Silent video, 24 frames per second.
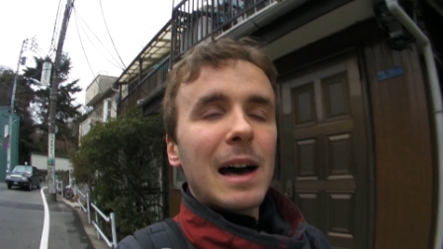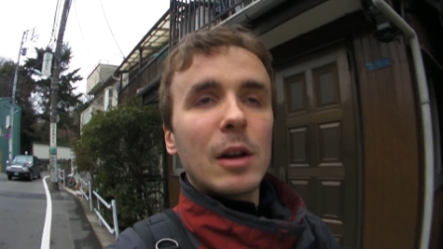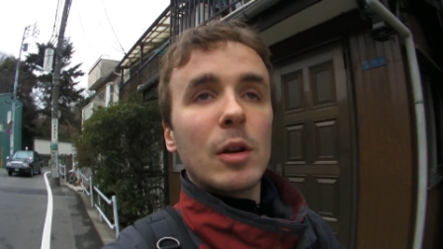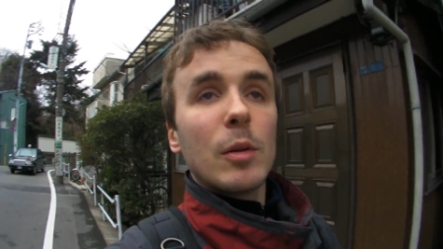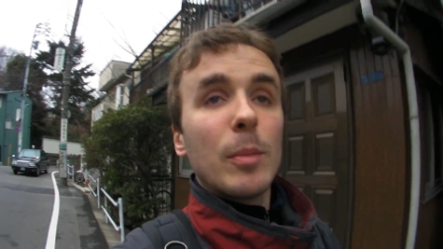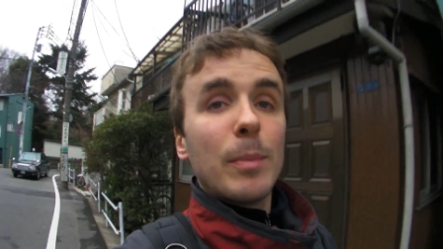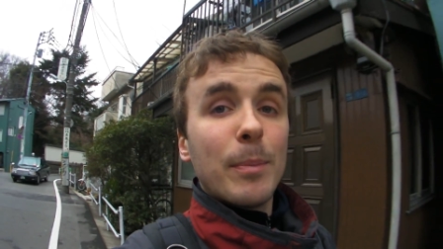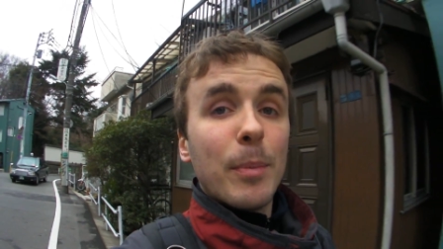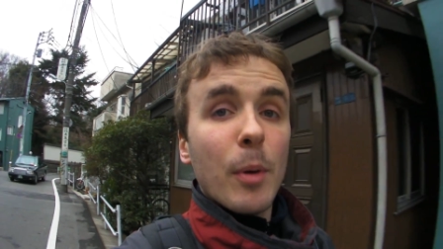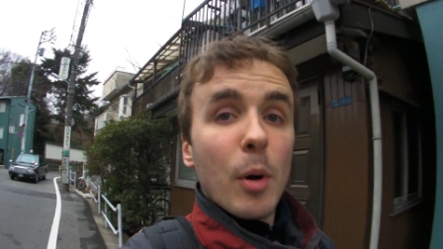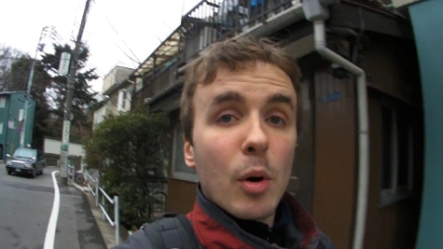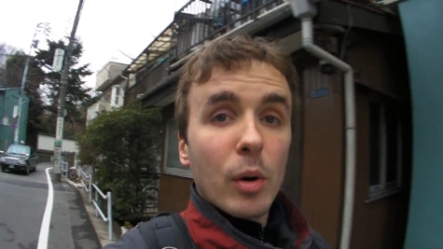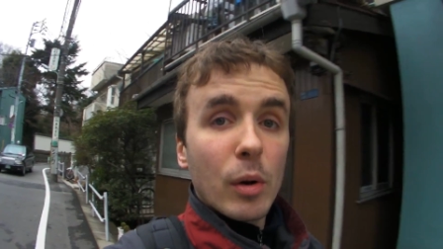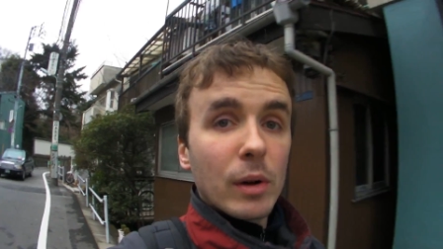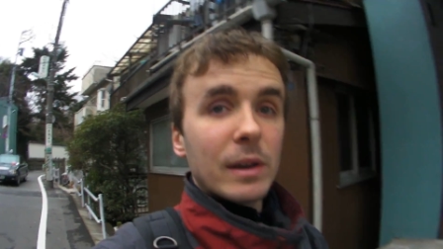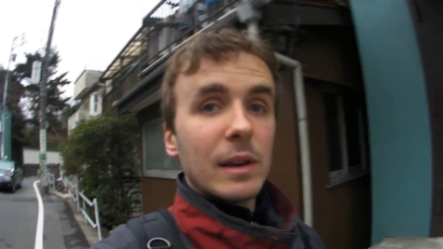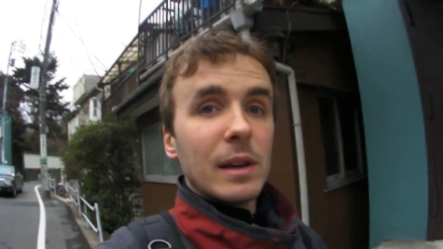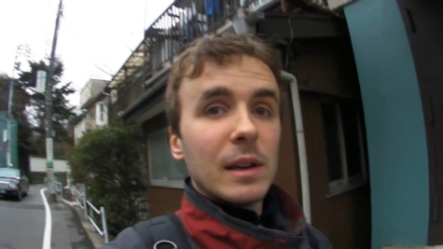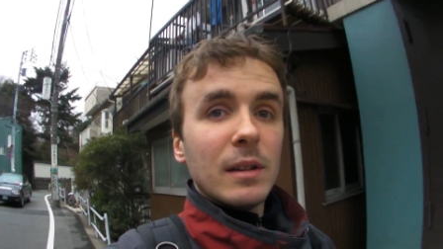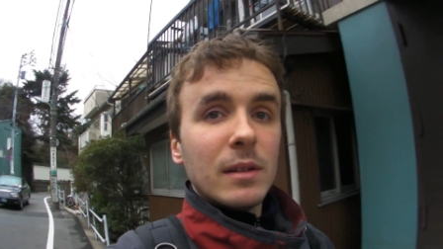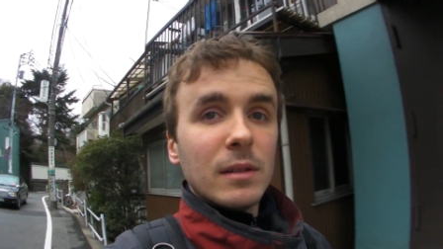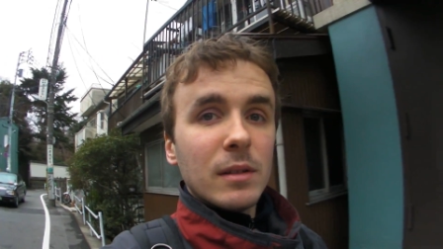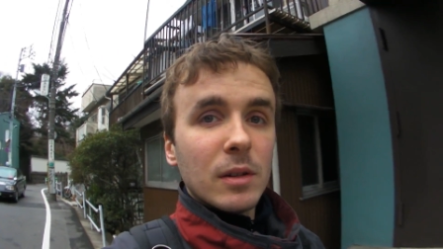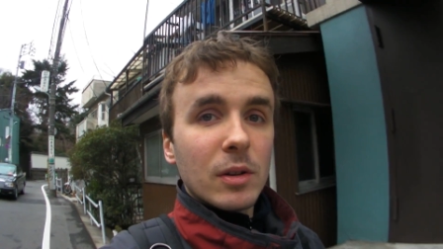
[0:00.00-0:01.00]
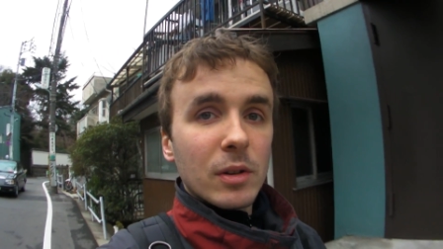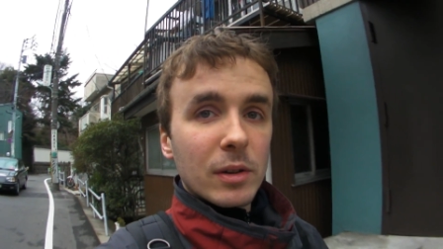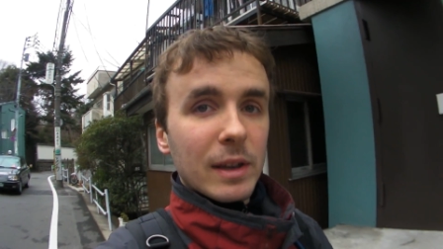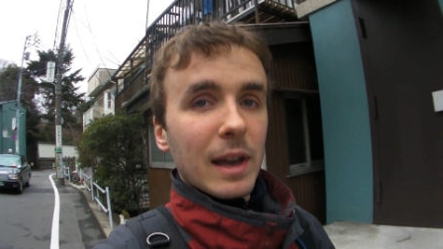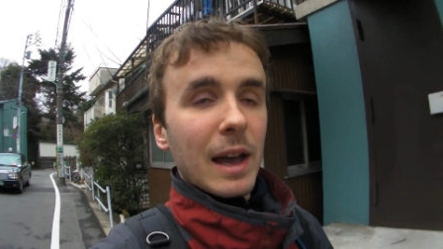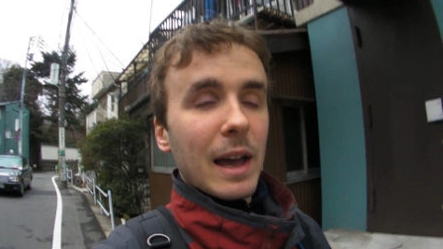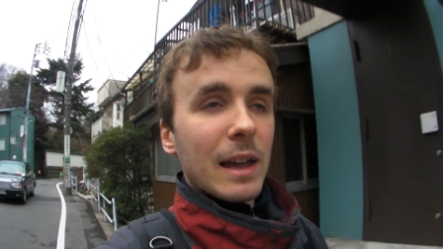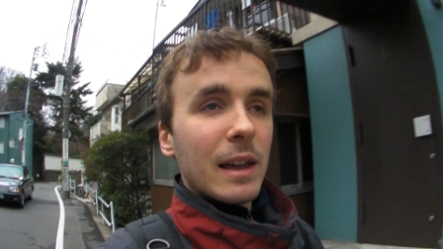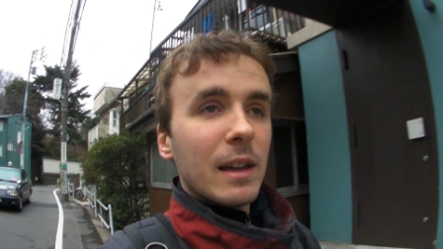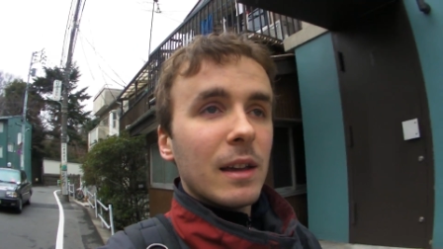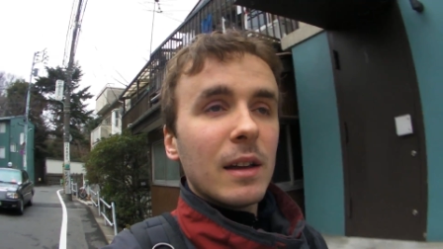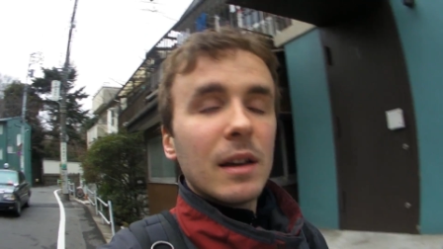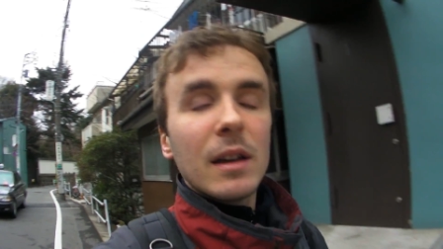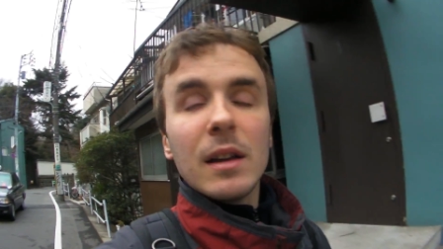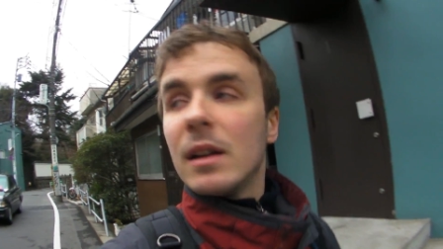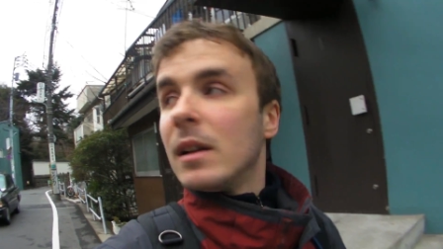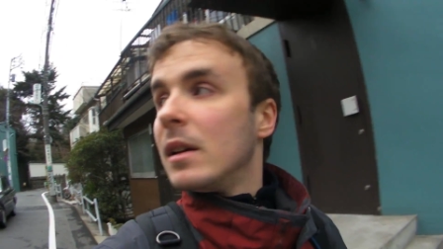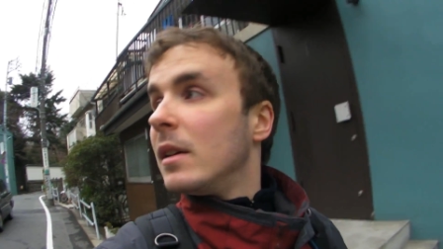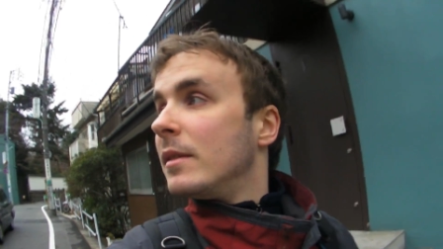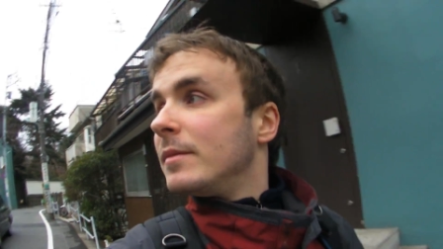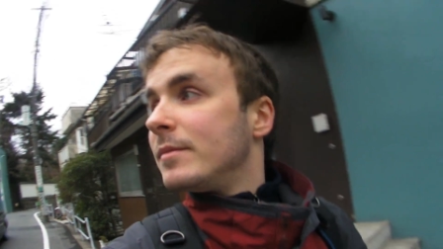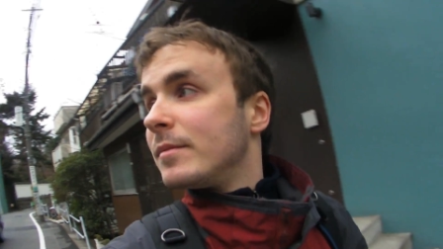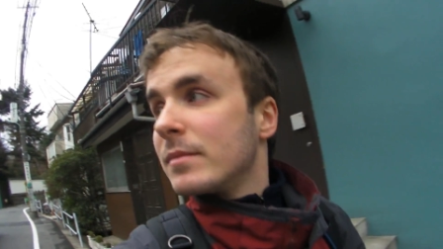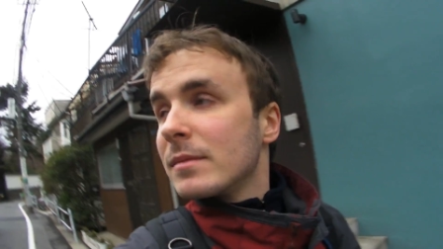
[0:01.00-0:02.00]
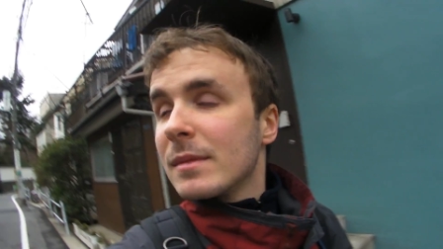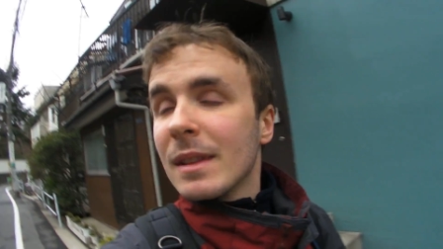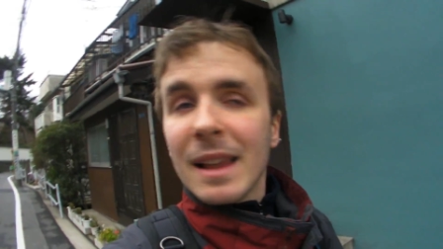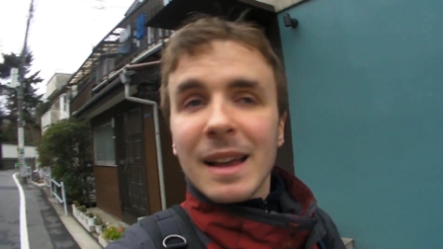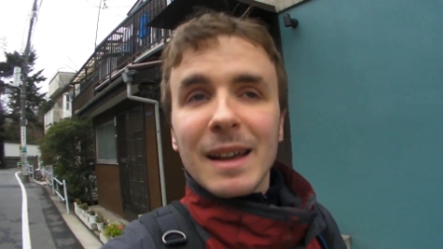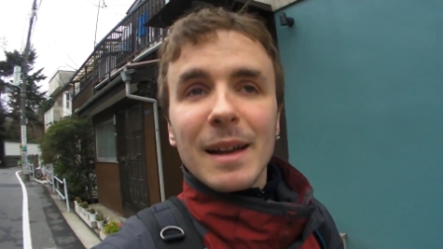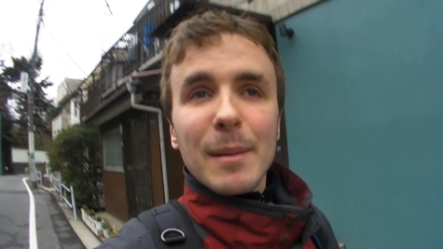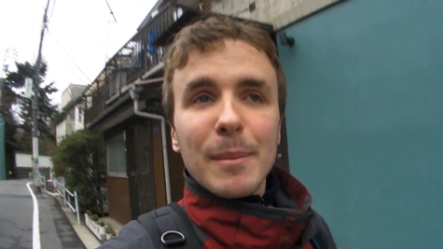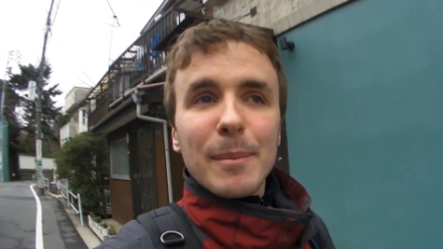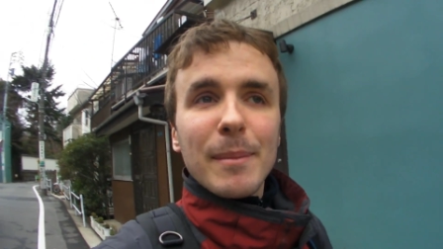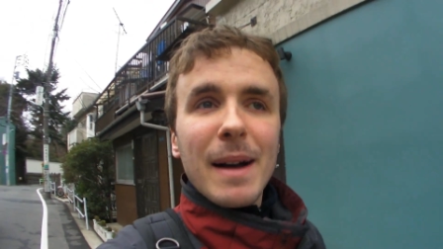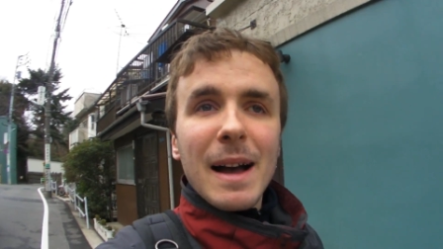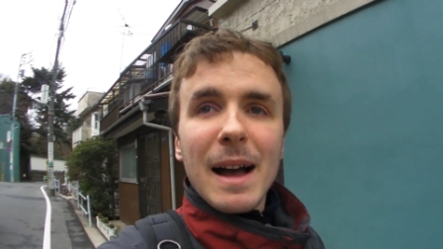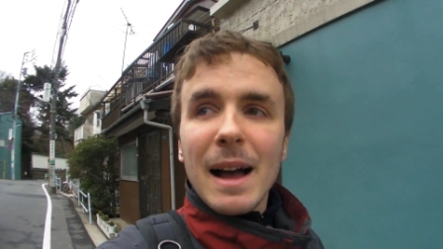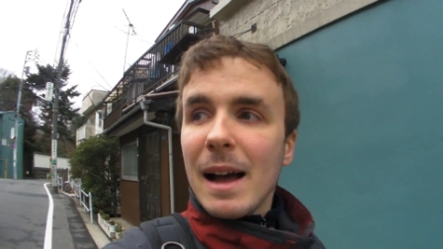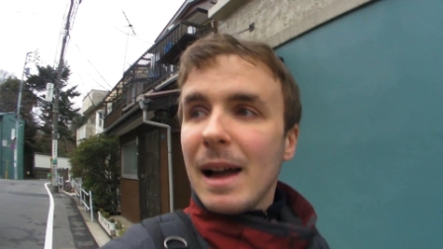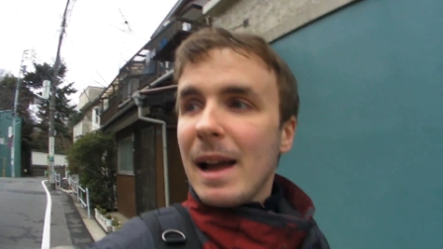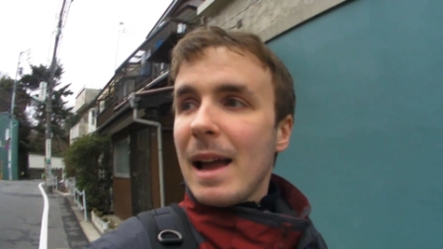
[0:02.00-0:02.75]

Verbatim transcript: Ropponghi ok ma